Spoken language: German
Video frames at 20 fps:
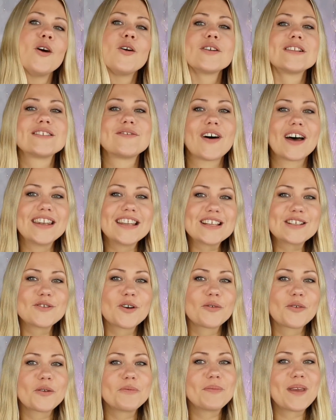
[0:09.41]
Und zwar nicht
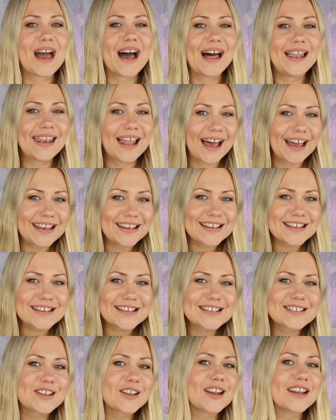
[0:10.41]
nur von mir alleine,
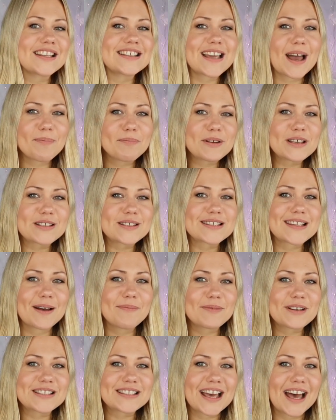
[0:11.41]
sondern ich habe mich
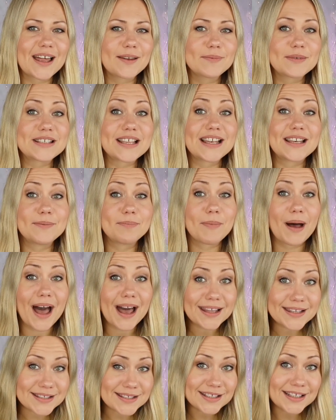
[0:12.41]
zusammengetan mit der lieben
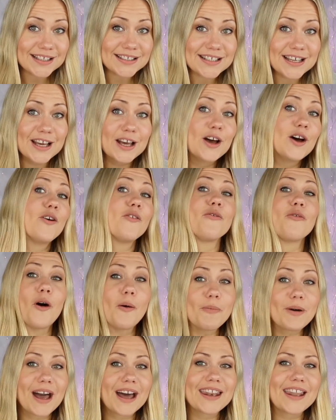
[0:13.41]
Astrid
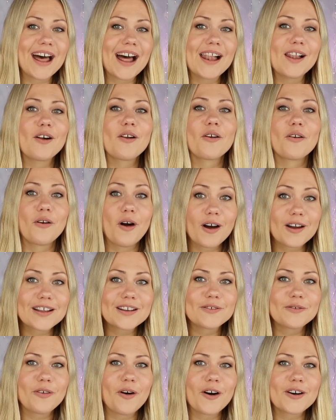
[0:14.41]
vom Kanal
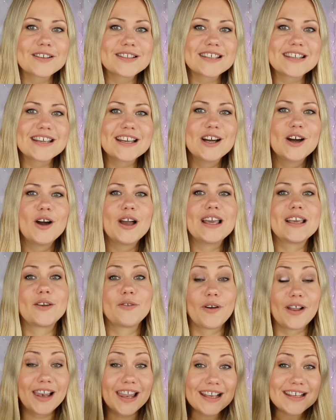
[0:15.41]
Rockin' Foxy. Ich
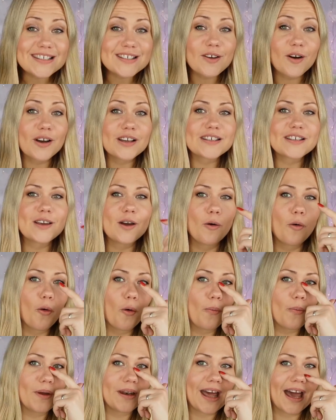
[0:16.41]
verlinke sie euch hier
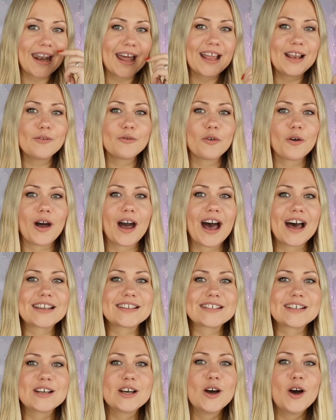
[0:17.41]
oben in einer
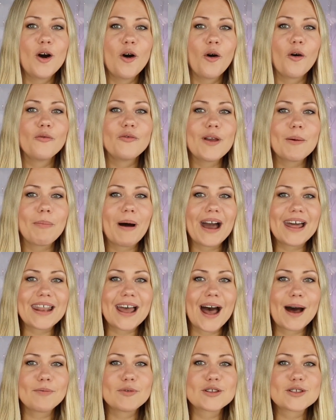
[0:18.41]
Infokarte. Und wir
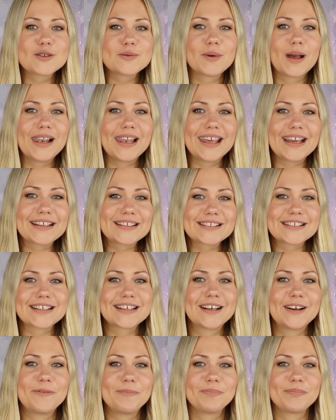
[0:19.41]
beide haben uns überlegt,
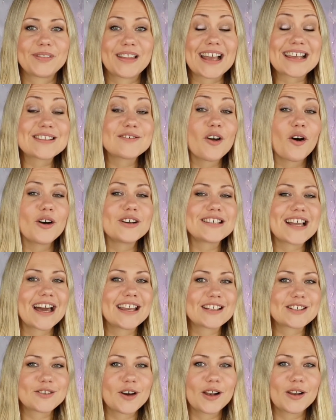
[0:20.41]
ähm, dass wir euch
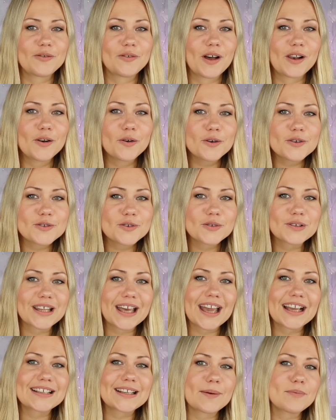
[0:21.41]
eine tolle Verlosung
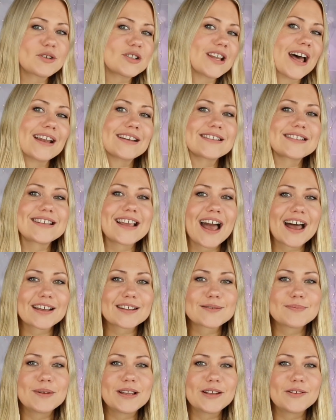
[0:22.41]
direkt am Start des
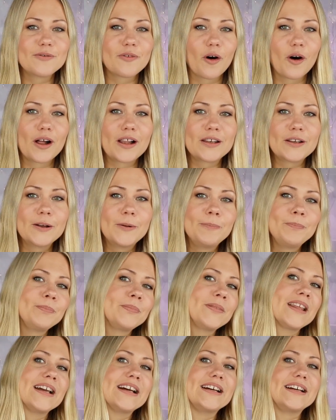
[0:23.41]
Jahres bieten wollen.
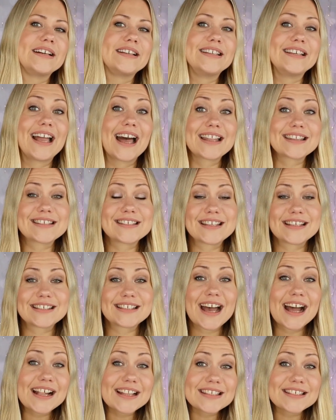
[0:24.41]
Äh, die ganzen
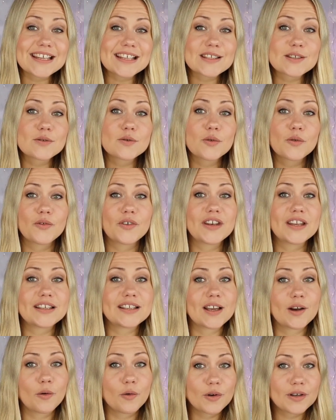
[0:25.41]
Details dazu
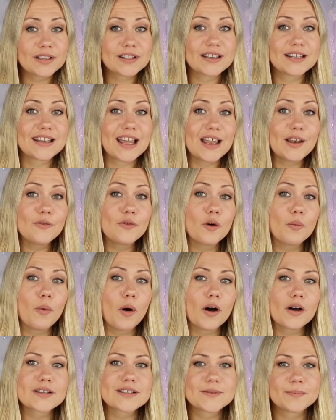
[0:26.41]
findet ihr unten in der
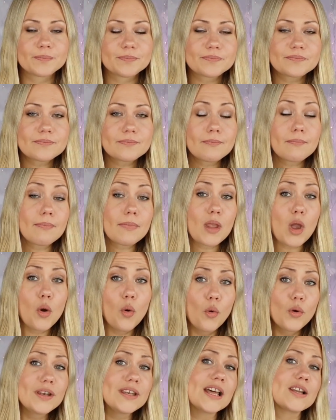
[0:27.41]
Infobox
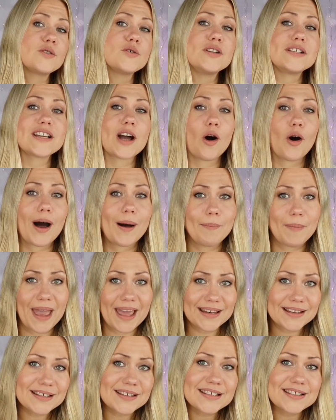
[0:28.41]
und natürlich auch am
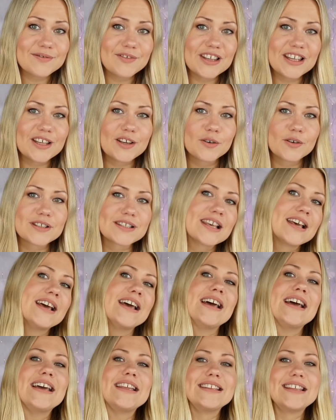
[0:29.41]
Ende des Videos.
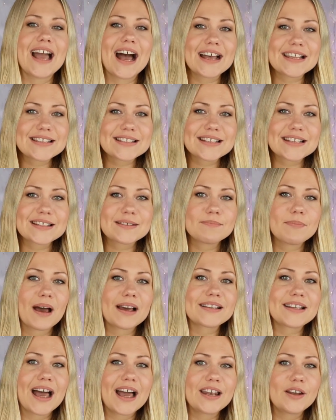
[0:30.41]
Die Astrid
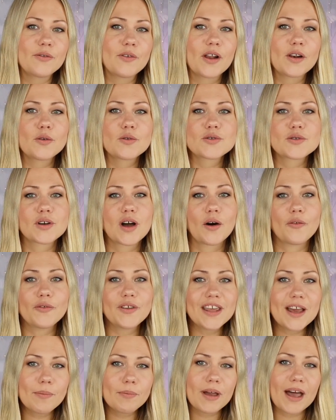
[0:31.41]
macht eine Verlosung auf
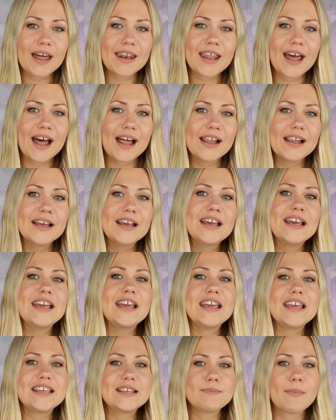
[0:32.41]
ihrem Kanal,
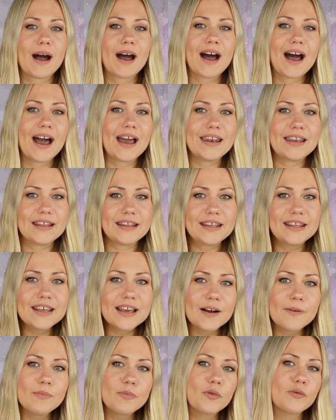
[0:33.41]
ich mache eine
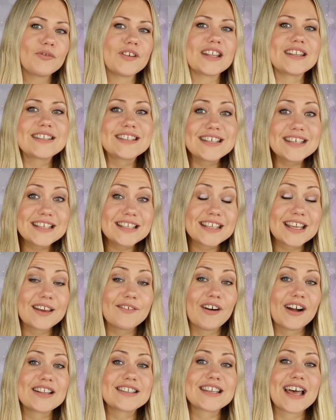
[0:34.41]
hier. Wir ziehen
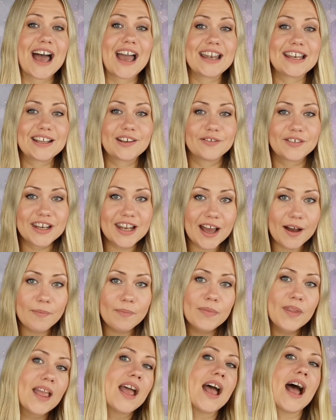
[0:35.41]
jeweils einen Gewinner,
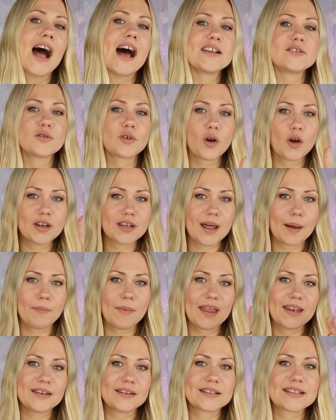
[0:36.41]
also können am
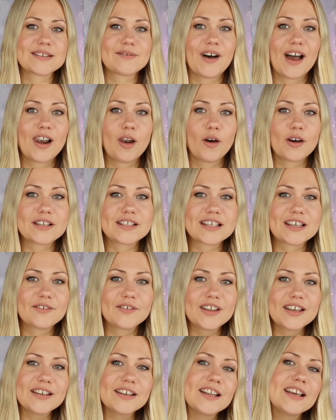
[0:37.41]
Ende zwei Leute
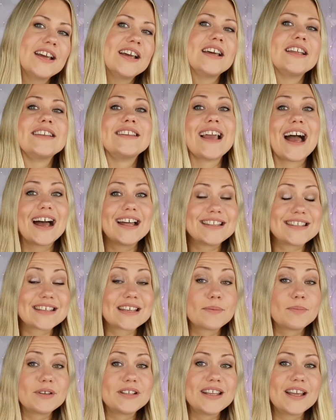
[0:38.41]
gewinnen. Die
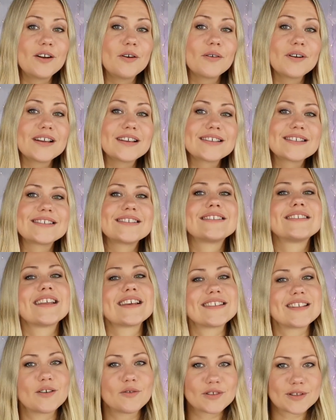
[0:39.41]
einzige Bedingung ist,
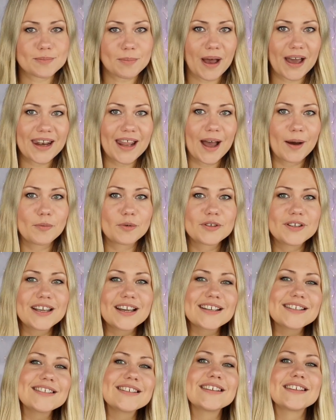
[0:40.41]
dass ihr uns beide
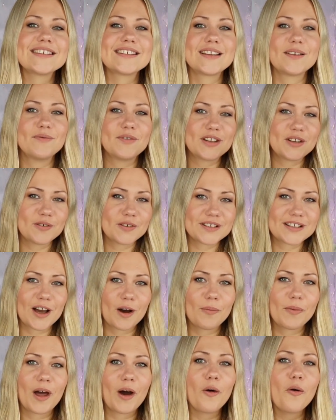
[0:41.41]
abonniert, dem Video einen
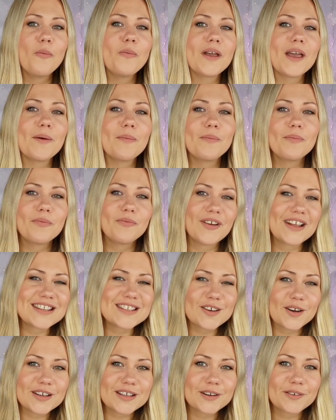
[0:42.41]
Daumen nach oben gebt, wenn
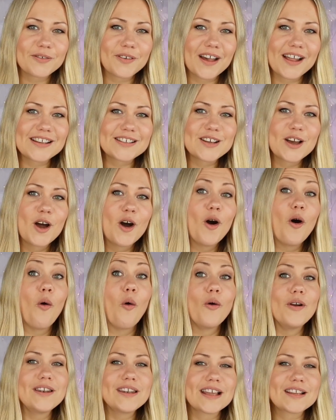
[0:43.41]
es euch gefällt
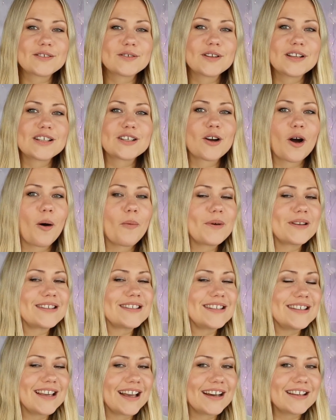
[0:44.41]
und natürlich
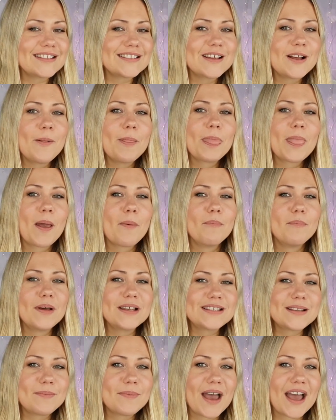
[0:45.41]
kommentiert
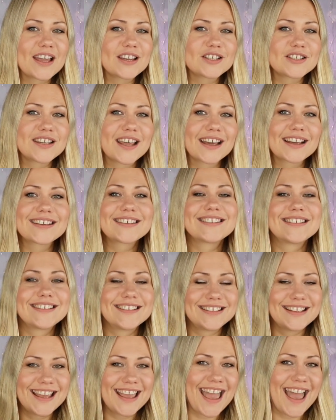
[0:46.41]
mit dem Hashtag
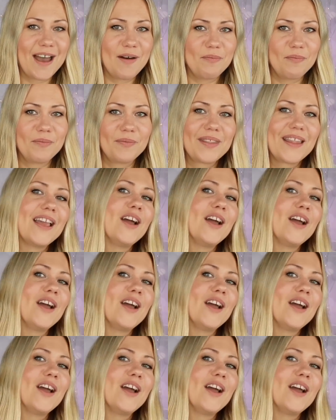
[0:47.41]
DM.